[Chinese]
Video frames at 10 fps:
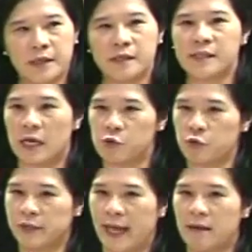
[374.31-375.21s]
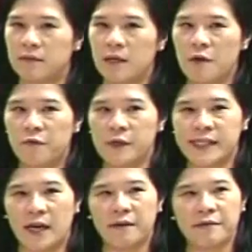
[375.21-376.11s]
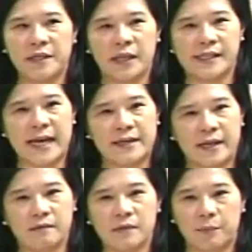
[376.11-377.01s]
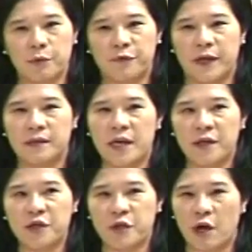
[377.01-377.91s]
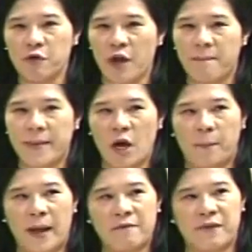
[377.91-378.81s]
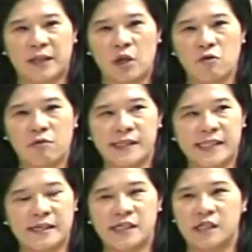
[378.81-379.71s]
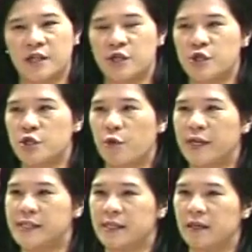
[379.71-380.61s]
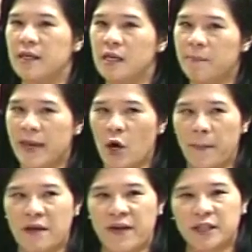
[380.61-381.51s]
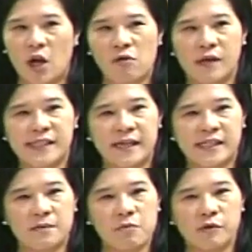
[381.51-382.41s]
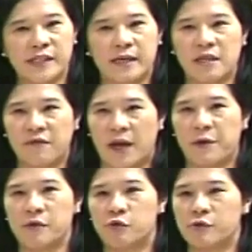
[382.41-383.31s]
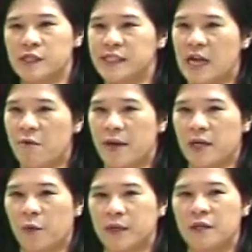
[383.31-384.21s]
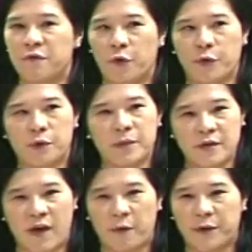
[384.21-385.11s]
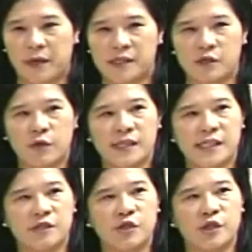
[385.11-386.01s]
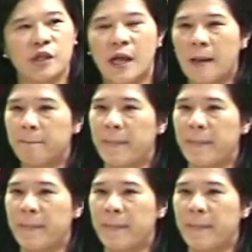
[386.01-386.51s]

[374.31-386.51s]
你少数党。否则，你的在野的部分，你永远没有办法透过现行的议事规则，没有办法透过现行目前立法院组织相关的规定，赋予立法委员的职权行使，